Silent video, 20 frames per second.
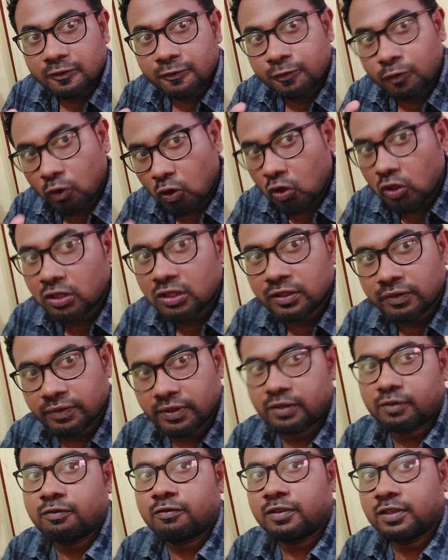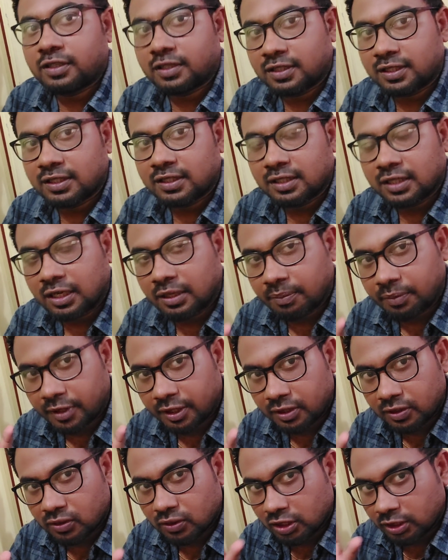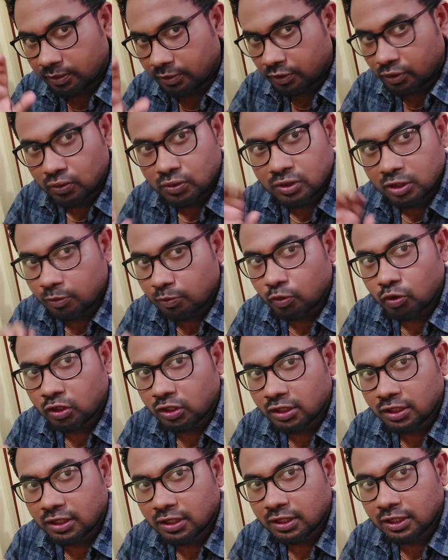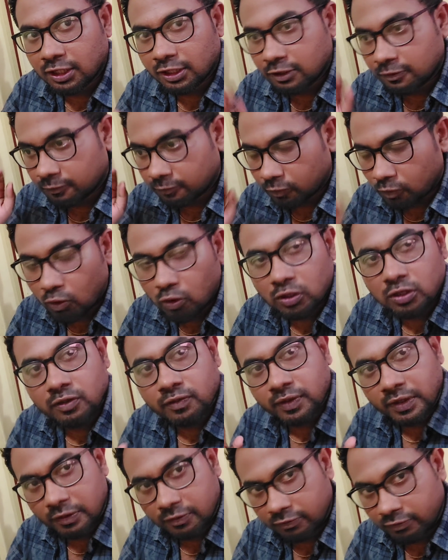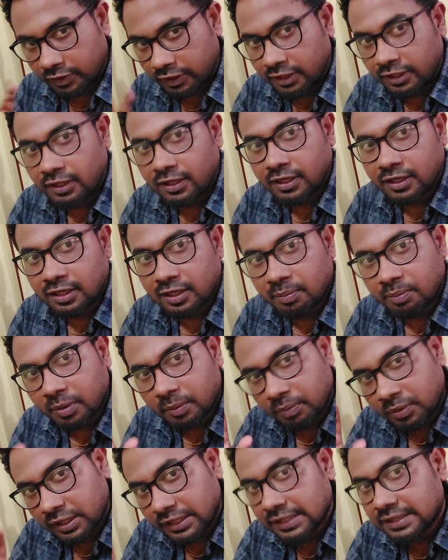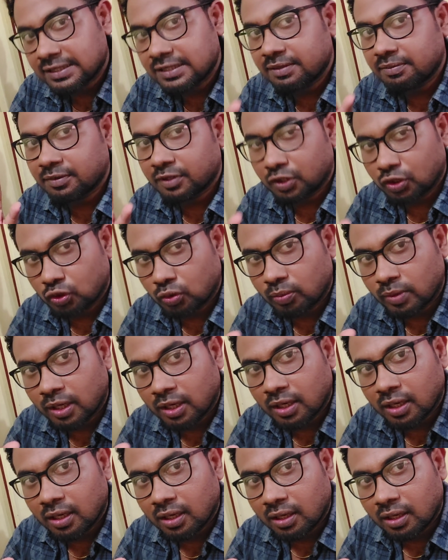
ஃபோர்த்து வேவ் வருது அப்படின்னு சொல்லி இப்போ நியூஸில் போட்டிருக்காங்க அந்த ஃபோர்த்து வேவ் வரனால பப்ளிக் எக்ஸாம் இருக்குமா